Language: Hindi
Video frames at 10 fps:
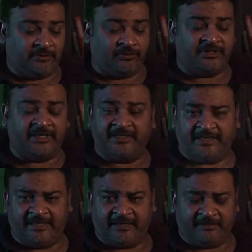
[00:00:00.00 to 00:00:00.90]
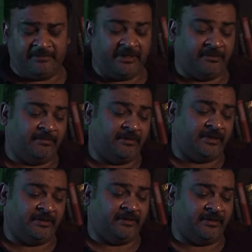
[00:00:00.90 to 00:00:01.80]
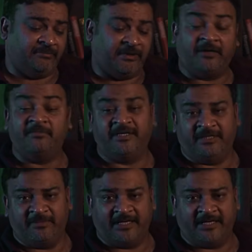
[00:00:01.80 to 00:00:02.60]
गुलशन के इलाके में ये ये अपार्टमेंट की